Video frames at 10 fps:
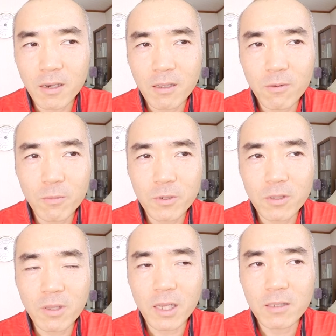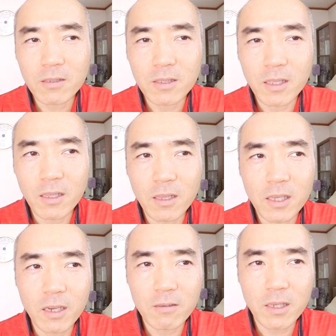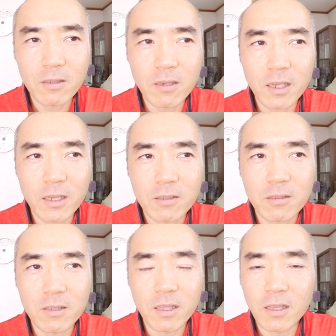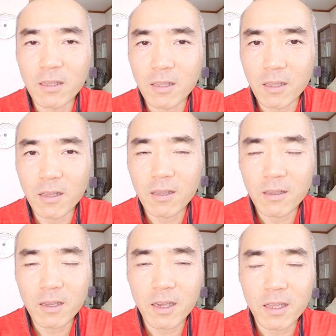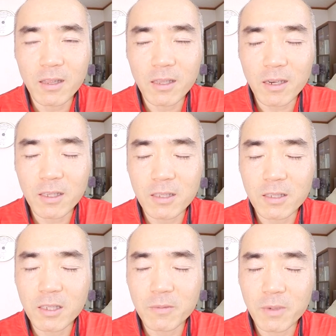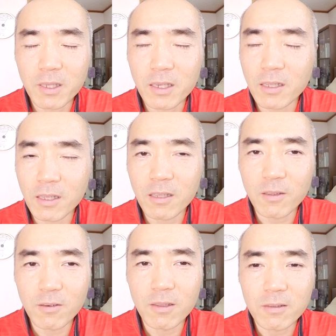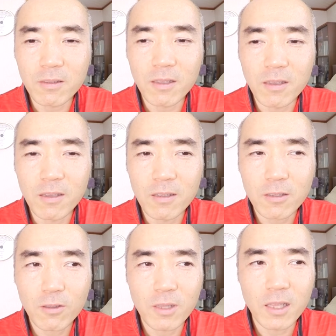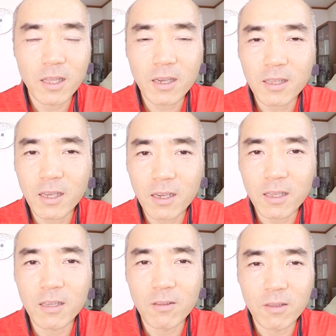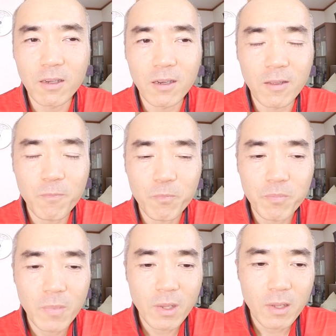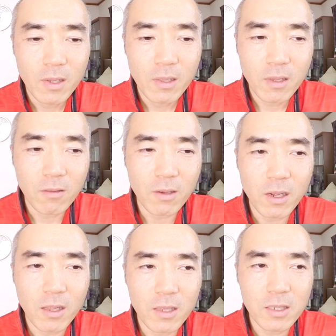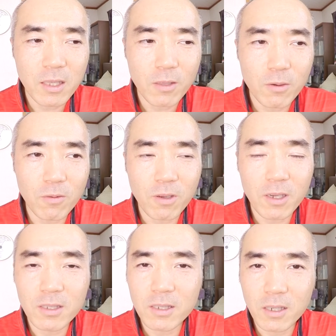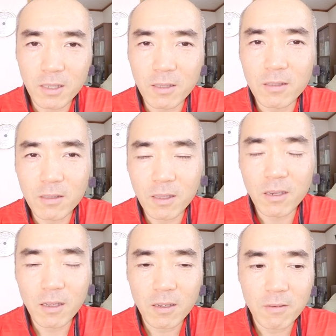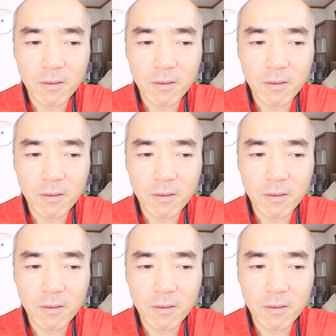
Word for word: あれをもうちょっと安い値段で、100円ぐらい安い値段でね、買えたら一番いいかなってとこですね。ちょっと値段が高いけどな、あれ。だけど体に入れた時の感じがいいですね、あれ。